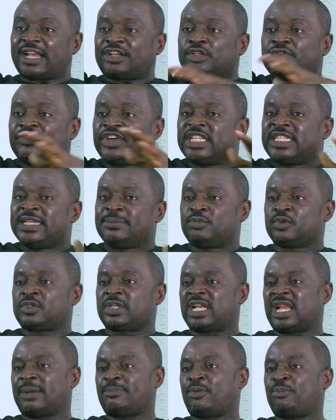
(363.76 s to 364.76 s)

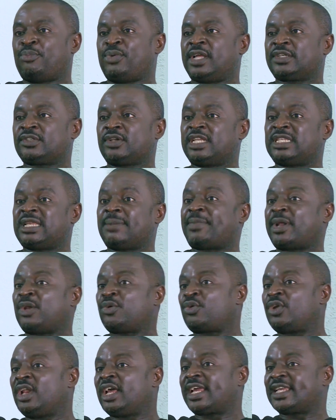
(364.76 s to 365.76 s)
90% de la population ne sait pas
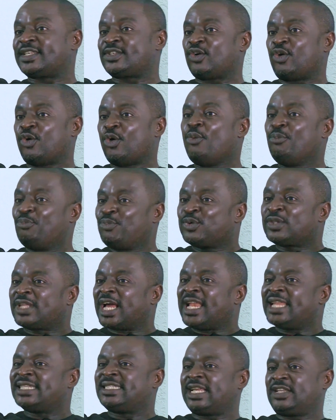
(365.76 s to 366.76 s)
de quelle question.
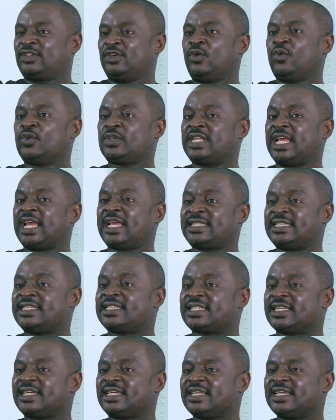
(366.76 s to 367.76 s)
Pourtant, les négociants
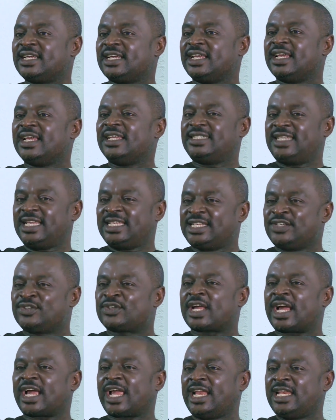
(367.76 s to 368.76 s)
existent. C'est dire
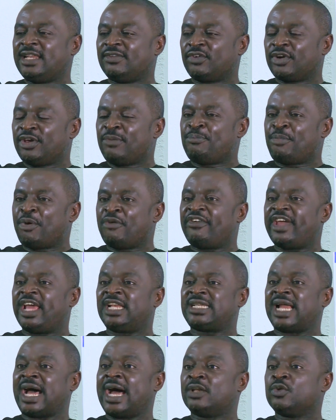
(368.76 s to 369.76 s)
jusqu'à quel niveau ils peuvent
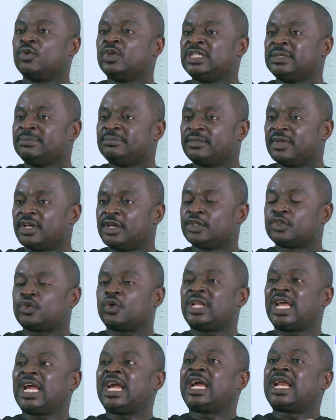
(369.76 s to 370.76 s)
être anonymes,
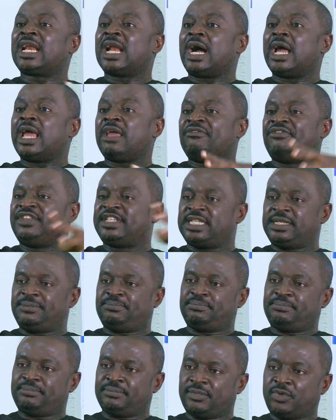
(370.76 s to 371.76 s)
sont des grands invisibles
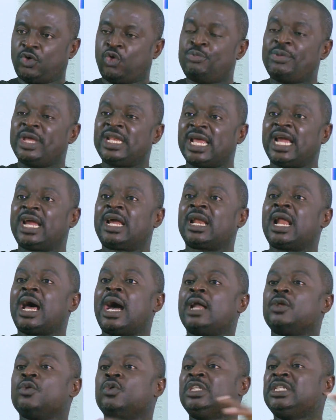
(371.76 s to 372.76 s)
ou bien des grands
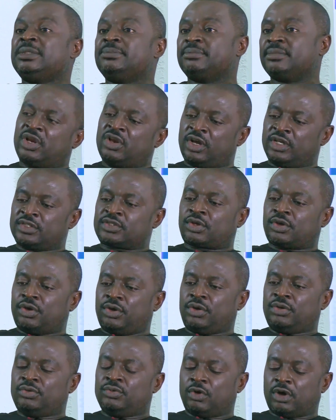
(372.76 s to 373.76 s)
anonymes. Lorsque
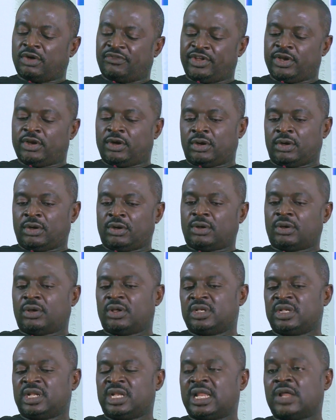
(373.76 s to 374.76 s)
nous revenons
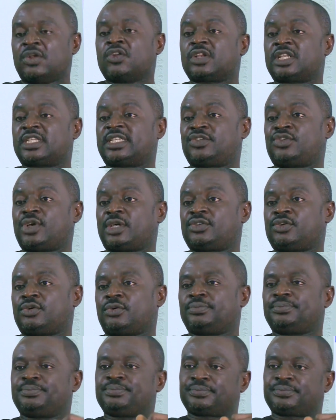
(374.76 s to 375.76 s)
dans notre situation,